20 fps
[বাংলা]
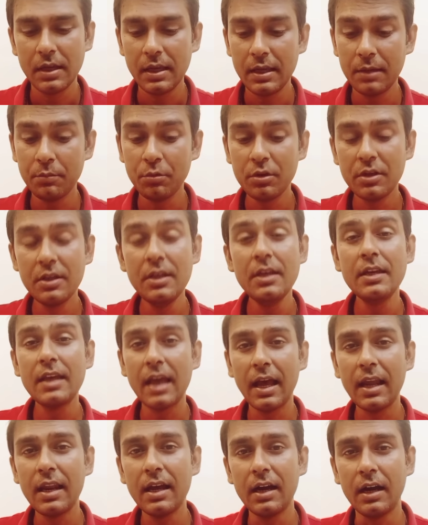এবং কি
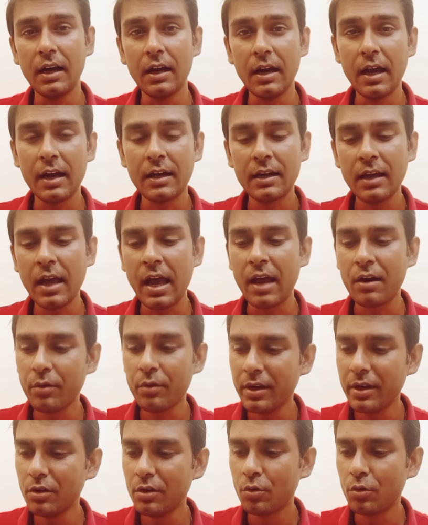খেলা একটা
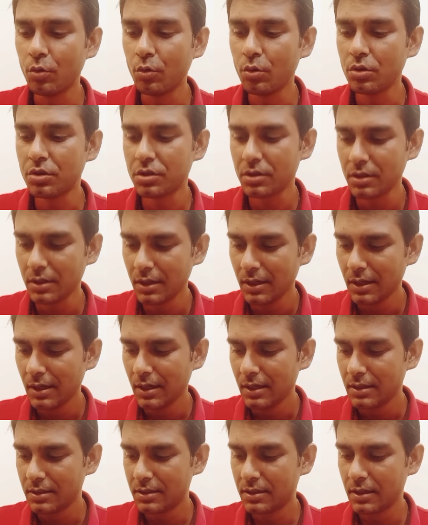অ্যারোগেন্ট কোচ
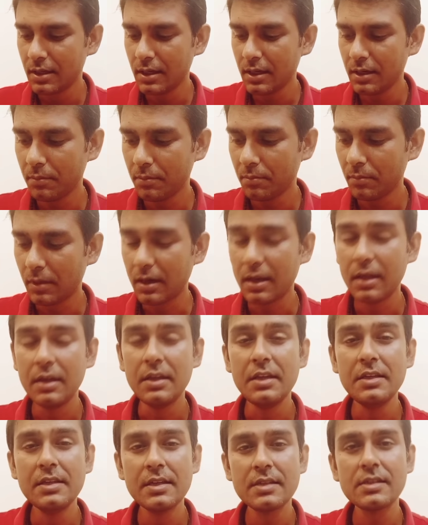সে মানে
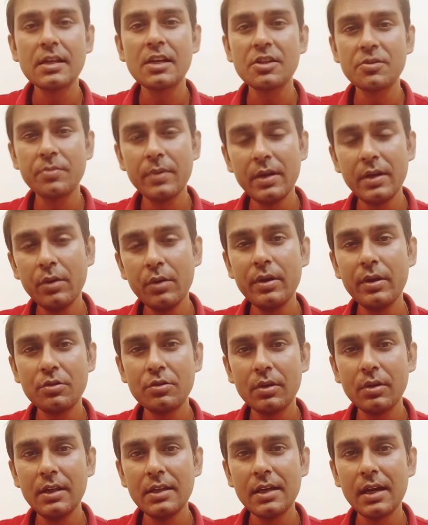নিজে সাসপেন্ড হয়ে
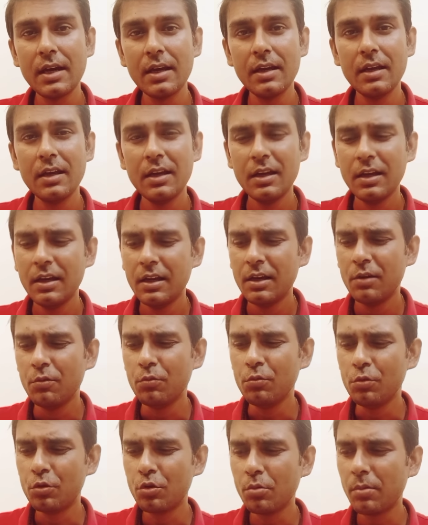চলে যায়
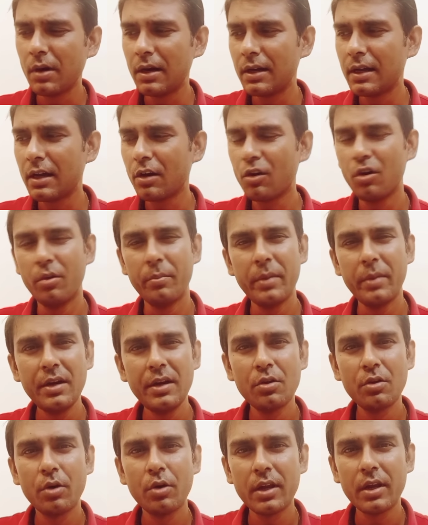উল্টো পাল্টা কমেন্ট
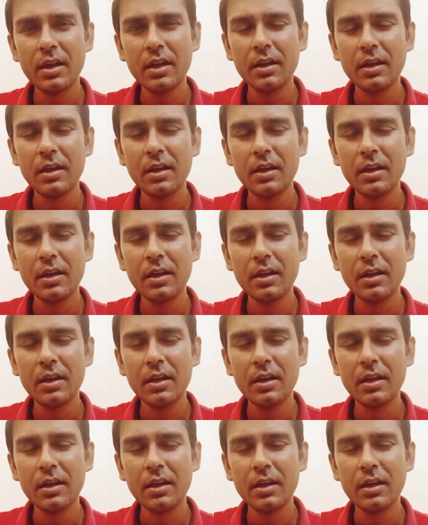করে